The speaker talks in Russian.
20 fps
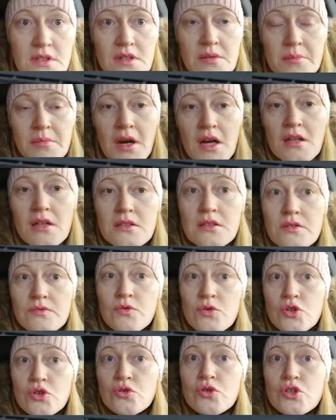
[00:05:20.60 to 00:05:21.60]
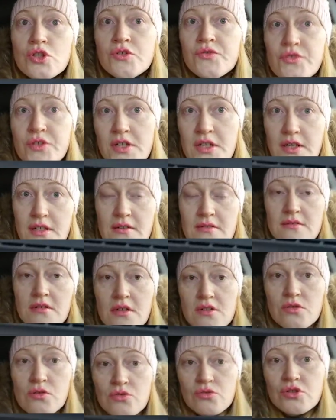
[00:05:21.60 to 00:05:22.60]
Мало того, что швы
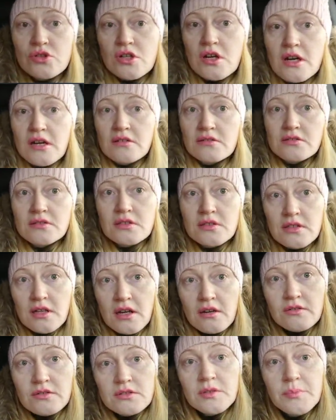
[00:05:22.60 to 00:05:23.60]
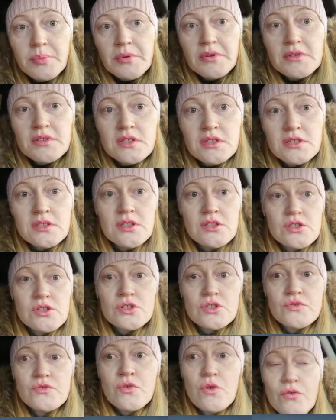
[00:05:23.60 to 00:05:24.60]
разрушаются, да, вот наполнение этих
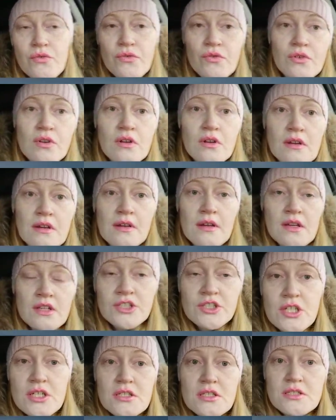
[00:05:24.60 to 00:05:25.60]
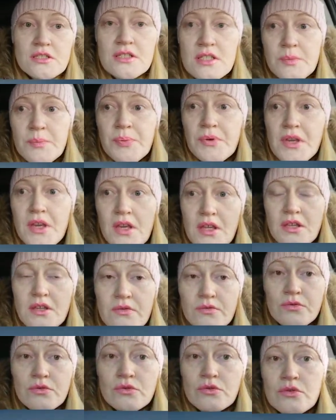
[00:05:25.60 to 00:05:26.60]
швов. Сейчас их
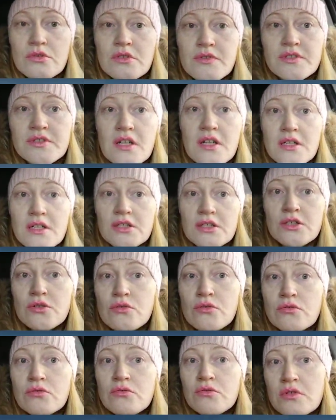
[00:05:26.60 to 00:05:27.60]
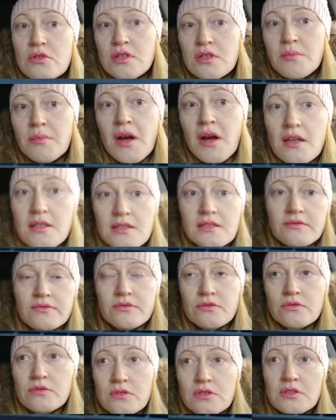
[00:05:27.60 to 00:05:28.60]
запенивают, да всякой ерундой
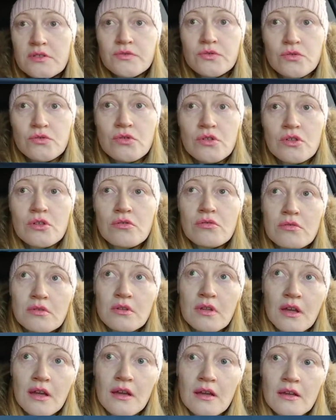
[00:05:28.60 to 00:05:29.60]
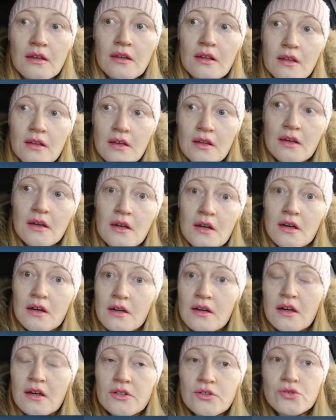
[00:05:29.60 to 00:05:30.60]
замазывают, это все ерунда.
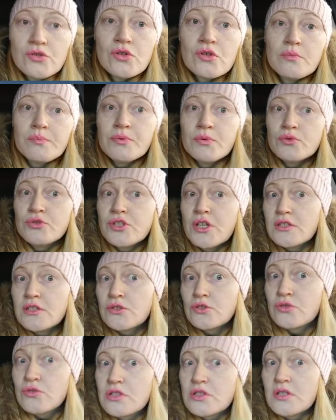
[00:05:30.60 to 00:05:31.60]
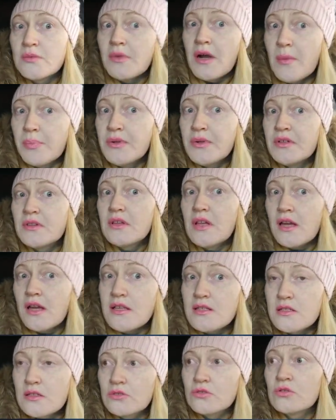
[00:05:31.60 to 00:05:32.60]
А еще получается, что сама плита, из
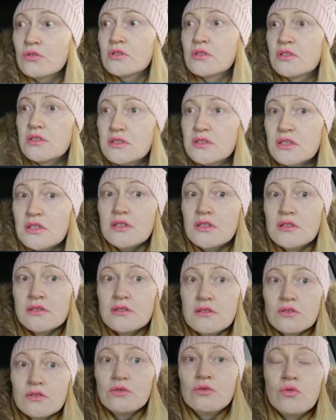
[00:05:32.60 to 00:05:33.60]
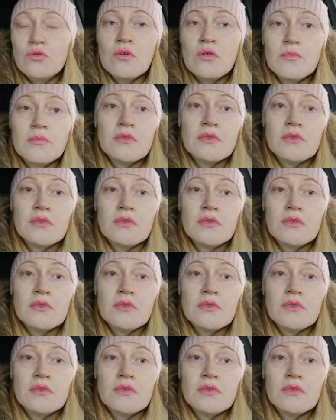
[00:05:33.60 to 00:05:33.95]
которой состоит этот дом,